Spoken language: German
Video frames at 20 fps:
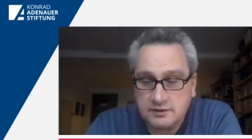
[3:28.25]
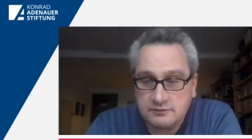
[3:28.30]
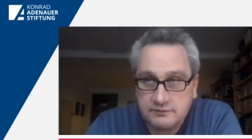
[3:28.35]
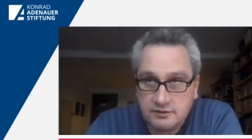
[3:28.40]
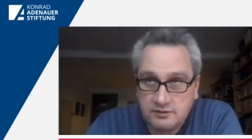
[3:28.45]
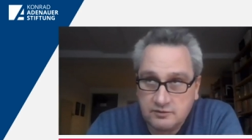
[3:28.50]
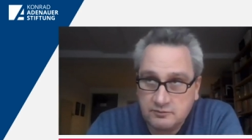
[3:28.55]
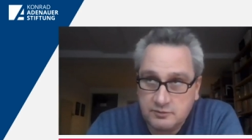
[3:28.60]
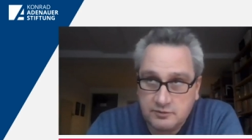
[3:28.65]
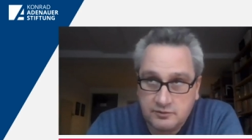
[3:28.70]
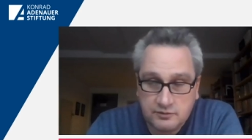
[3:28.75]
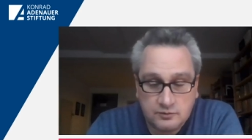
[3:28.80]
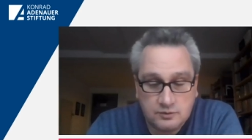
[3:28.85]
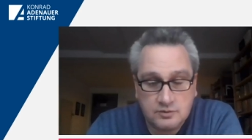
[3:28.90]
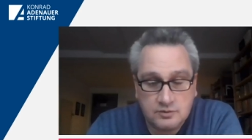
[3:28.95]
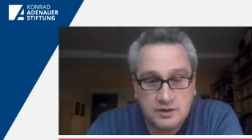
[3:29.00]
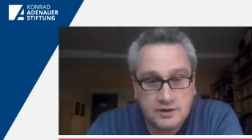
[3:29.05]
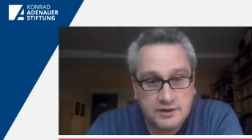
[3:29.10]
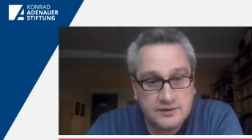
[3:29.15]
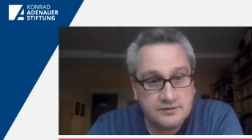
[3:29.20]

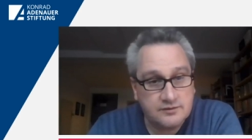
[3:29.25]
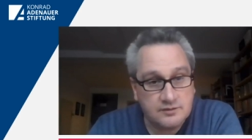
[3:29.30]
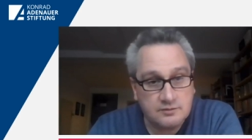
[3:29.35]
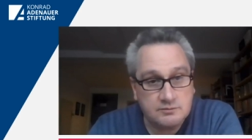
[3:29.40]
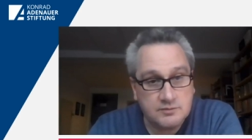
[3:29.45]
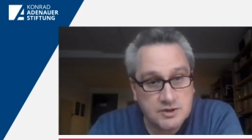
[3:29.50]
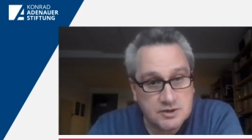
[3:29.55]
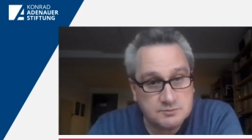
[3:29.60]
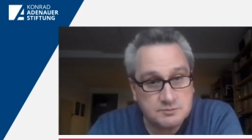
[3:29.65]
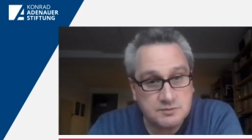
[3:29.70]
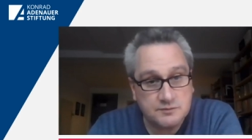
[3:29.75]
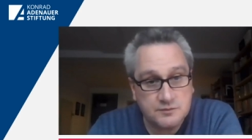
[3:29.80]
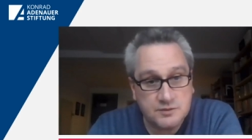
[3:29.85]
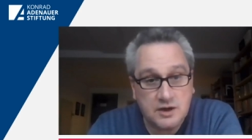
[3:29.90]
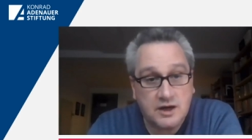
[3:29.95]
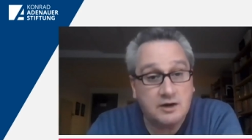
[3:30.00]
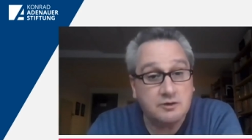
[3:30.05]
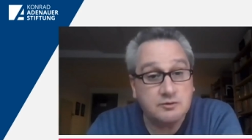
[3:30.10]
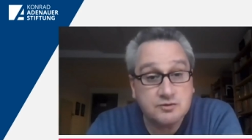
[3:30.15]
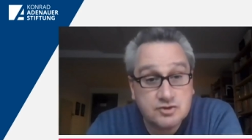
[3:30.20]
Anwendungsbezogen heißt zum Beispiel
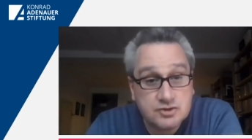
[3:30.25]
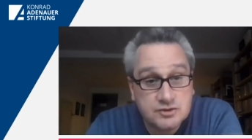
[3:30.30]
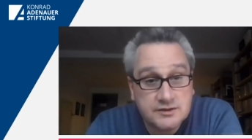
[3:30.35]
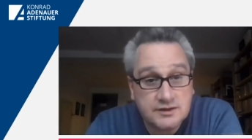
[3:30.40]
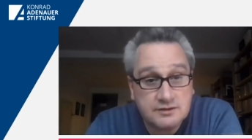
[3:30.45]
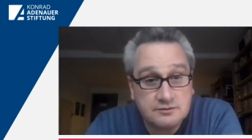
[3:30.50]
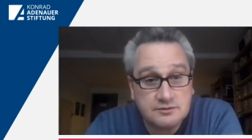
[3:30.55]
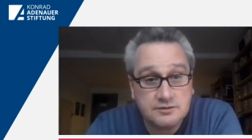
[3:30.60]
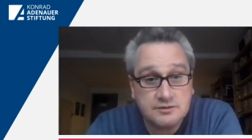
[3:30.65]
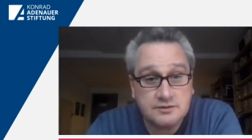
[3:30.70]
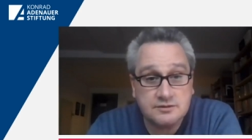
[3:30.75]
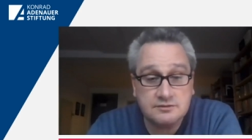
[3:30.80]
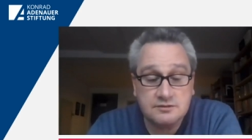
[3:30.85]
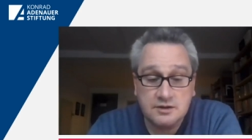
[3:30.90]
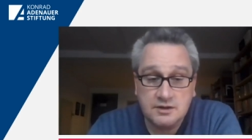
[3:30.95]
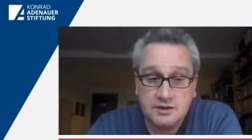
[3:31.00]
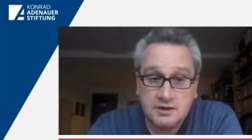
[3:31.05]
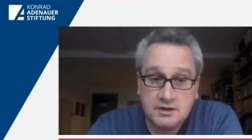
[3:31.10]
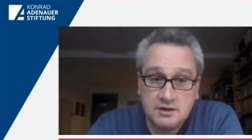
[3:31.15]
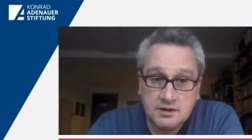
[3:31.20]
für
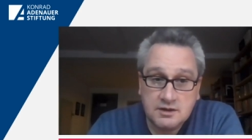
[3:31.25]
Ausstellungen,